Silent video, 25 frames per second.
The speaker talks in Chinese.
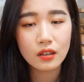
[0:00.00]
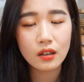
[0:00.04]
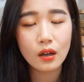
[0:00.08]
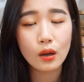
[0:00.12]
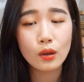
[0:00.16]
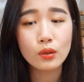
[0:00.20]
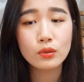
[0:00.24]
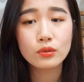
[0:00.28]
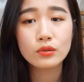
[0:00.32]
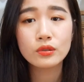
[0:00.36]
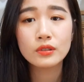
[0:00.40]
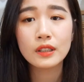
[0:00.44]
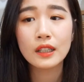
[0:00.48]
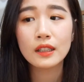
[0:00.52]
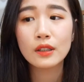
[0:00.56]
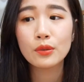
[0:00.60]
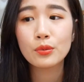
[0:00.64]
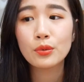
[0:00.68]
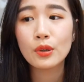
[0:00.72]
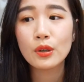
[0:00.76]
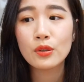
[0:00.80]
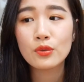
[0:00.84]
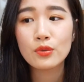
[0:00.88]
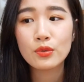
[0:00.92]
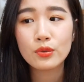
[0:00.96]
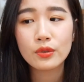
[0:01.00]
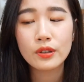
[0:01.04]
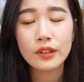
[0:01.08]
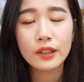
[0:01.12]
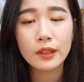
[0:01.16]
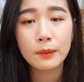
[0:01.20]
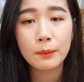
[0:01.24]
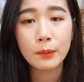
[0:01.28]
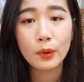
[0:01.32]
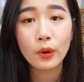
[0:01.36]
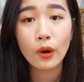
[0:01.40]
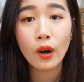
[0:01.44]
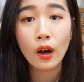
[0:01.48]
然后它的原主人
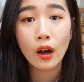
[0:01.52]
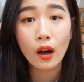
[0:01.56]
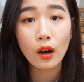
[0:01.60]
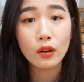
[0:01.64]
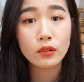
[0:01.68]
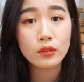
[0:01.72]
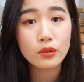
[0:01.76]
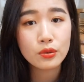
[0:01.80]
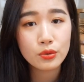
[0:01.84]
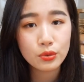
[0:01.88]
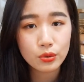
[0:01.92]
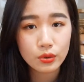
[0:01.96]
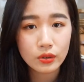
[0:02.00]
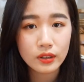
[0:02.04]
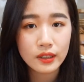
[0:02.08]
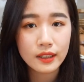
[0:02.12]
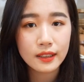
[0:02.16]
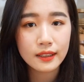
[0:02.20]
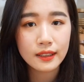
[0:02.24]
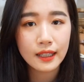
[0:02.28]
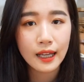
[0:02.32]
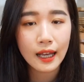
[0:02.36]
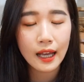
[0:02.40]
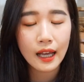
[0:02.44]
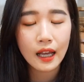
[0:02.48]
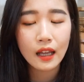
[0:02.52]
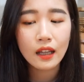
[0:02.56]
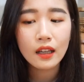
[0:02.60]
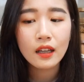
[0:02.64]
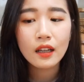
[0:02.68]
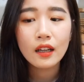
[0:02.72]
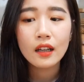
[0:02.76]
也没有好好的训练它，